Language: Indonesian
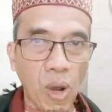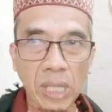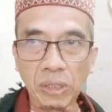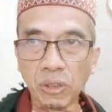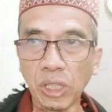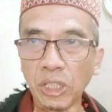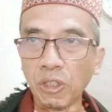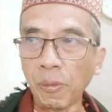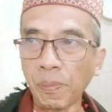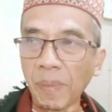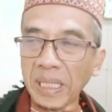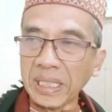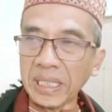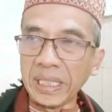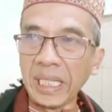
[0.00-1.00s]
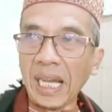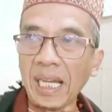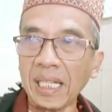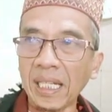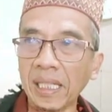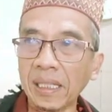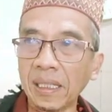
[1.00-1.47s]
waktu itu pasti
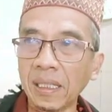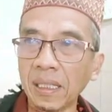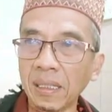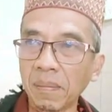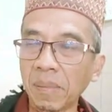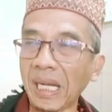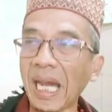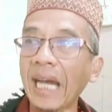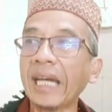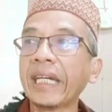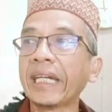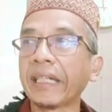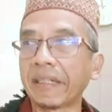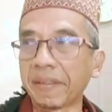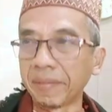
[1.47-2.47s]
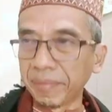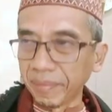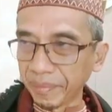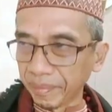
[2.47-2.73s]
akan berakhir.